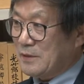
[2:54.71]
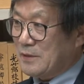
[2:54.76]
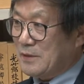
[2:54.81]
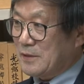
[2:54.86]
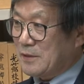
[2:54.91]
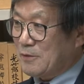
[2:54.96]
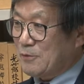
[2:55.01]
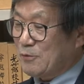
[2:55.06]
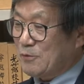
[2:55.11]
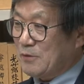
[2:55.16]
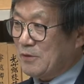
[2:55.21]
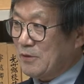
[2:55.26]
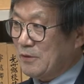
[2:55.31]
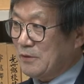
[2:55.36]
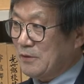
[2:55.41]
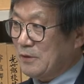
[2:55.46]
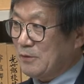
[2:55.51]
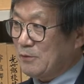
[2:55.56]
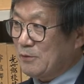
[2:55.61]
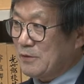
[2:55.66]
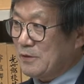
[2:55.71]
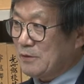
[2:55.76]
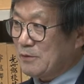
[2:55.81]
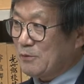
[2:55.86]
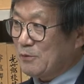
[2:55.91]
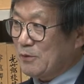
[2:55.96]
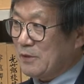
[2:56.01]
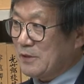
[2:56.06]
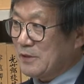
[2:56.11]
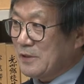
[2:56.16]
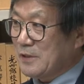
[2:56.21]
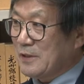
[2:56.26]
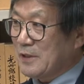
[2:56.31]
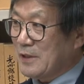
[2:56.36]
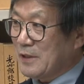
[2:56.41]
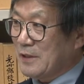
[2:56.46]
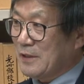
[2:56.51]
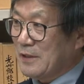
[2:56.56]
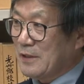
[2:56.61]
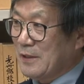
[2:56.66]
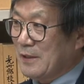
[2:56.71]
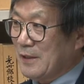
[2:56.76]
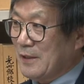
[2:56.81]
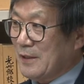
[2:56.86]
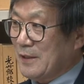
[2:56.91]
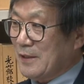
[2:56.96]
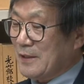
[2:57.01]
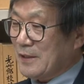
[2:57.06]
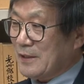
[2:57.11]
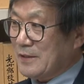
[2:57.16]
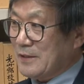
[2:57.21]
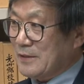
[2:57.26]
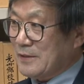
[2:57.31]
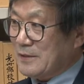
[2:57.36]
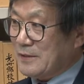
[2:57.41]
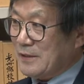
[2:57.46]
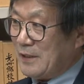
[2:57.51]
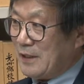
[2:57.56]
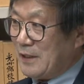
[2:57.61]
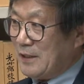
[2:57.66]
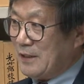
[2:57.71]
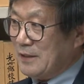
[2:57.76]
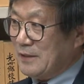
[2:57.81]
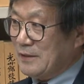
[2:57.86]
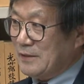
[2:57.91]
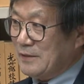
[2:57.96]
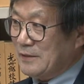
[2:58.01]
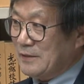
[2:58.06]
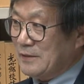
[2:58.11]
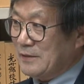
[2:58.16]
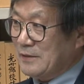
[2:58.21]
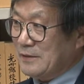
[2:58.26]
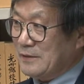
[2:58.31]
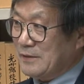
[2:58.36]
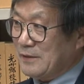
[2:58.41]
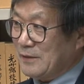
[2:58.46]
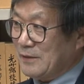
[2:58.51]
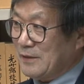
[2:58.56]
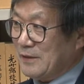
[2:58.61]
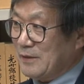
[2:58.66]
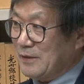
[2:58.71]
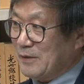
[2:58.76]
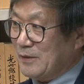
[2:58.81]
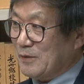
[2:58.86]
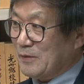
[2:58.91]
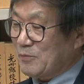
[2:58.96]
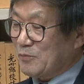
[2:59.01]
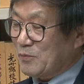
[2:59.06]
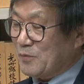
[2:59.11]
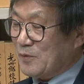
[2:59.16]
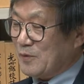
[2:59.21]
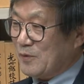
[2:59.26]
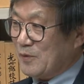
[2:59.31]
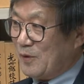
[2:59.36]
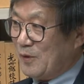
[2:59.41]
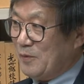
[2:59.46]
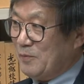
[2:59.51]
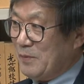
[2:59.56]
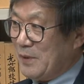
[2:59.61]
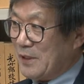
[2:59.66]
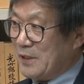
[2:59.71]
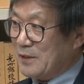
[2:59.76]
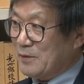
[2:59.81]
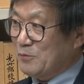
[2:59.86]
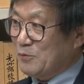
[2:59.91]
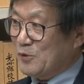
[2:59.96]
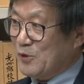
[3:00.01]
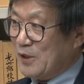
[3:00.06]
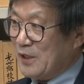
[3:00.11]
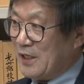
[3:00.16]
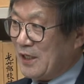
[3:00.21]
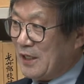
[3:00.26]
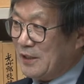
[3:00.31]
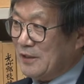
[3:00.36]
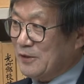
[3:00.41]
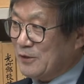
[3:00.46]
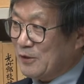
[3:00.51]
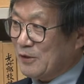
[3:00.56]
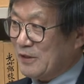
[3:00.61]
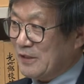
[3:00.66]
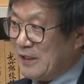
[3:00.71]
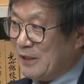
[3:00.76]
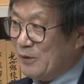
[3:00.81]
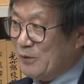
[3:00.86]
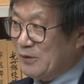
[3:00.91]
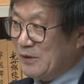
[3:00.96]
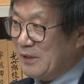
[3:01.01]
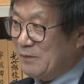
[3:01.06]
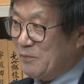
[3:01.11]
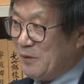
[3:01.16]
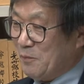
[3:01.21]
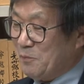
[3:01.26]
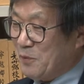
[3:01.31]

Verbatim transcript: 짓고 현재도 짓고 계시니까 그 쌀 한 석이 얼만큼 줘야 한석이 나온다, 몇